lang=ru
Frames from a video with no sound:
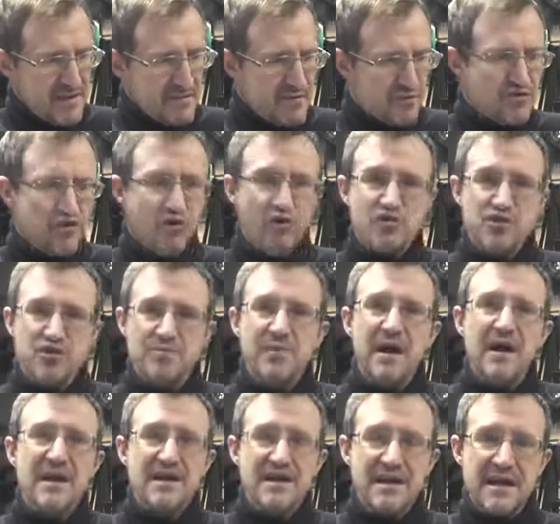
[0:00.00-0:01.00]
у него очень
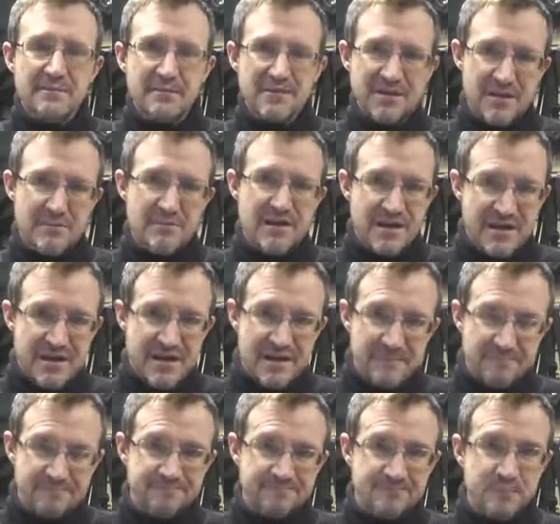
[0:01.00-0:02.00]
маленькое
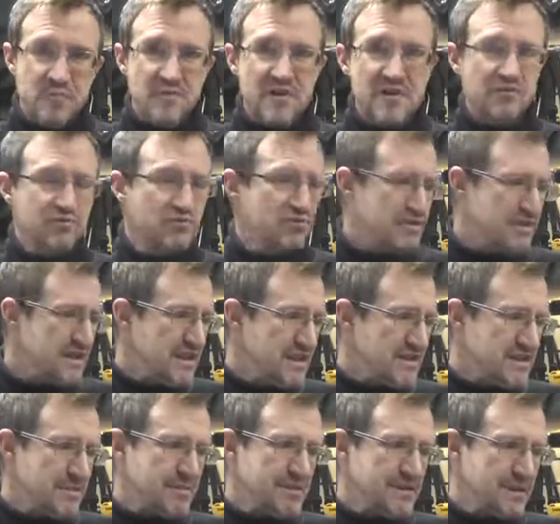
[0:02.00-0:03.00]
потребление. Вот,
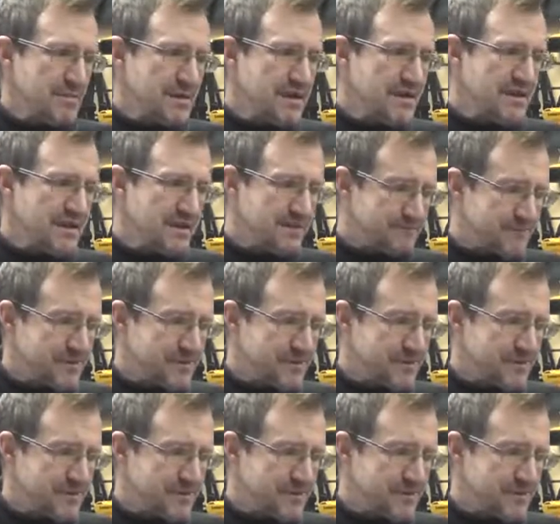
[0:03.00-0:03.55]
электропотребление.